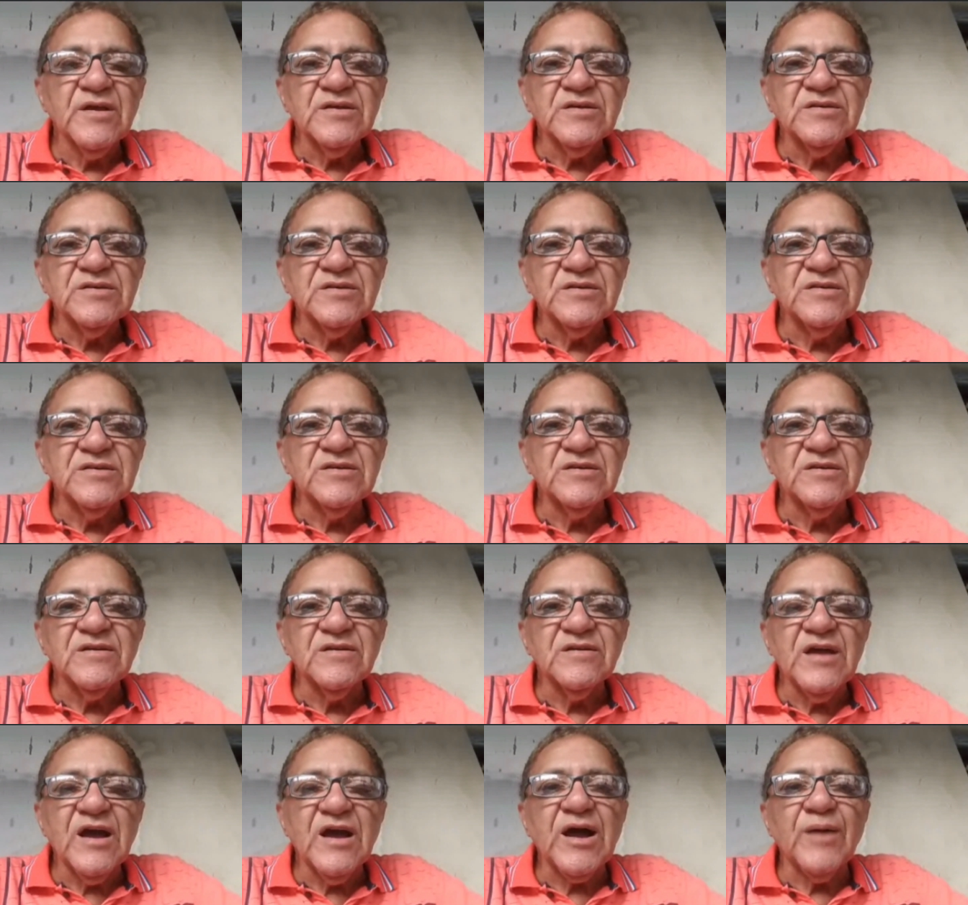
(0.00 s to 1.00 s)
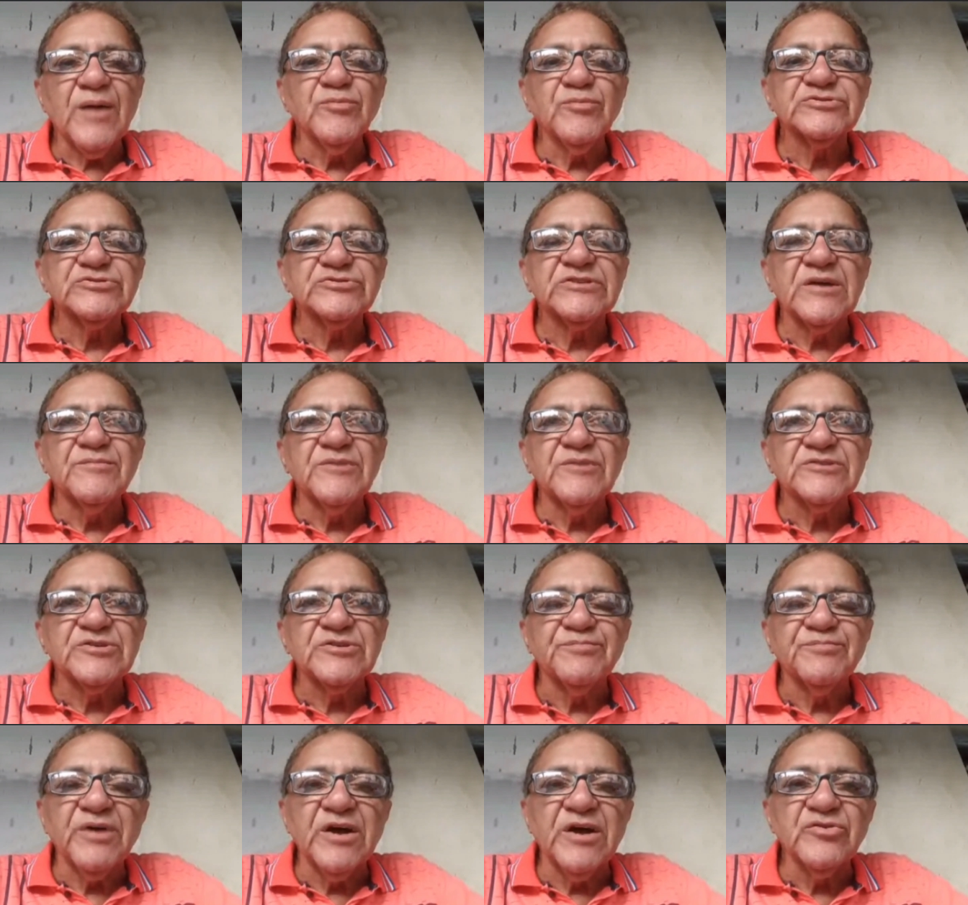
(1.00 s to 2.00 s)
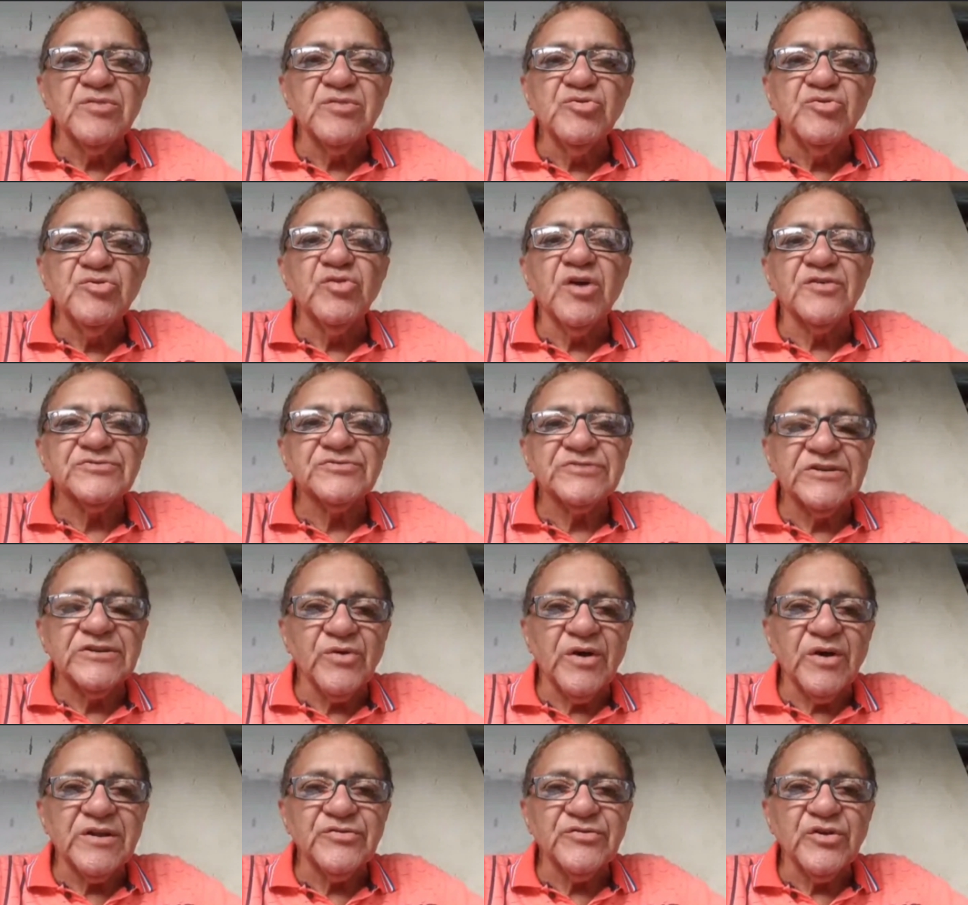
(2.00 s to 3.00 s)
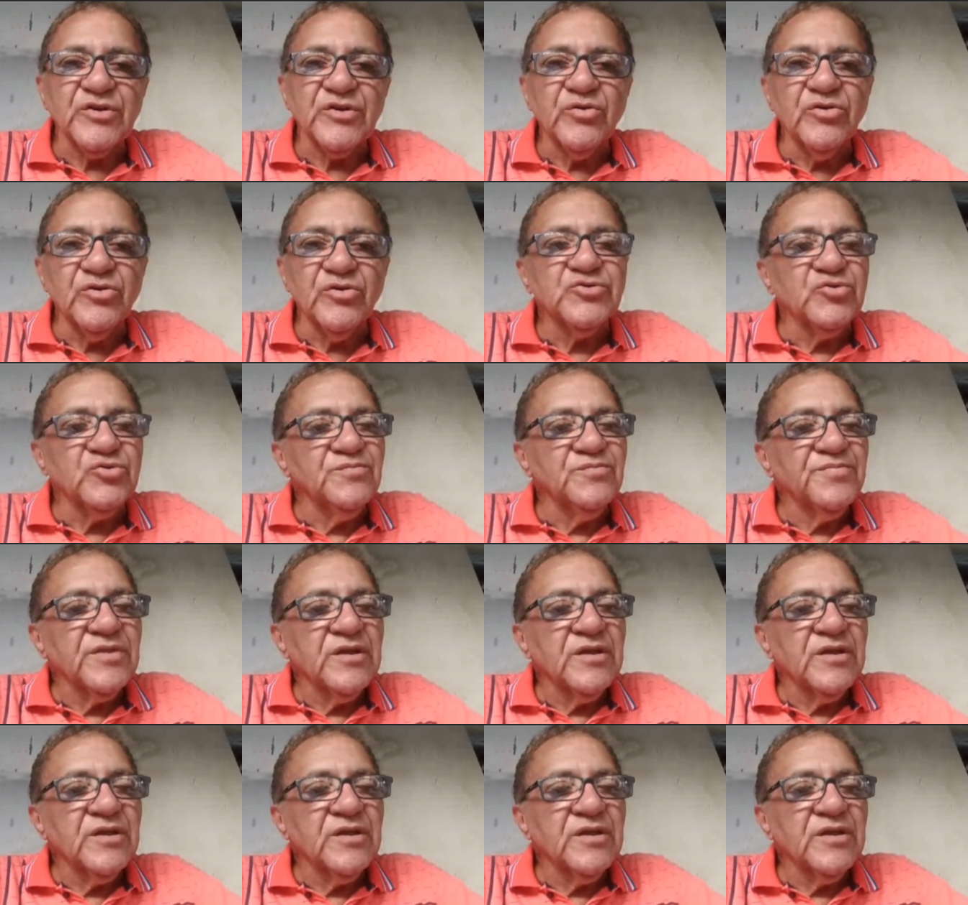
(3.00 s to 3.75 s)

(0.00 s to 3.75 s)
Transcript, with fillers: e, e acabou se emancipando em 1948,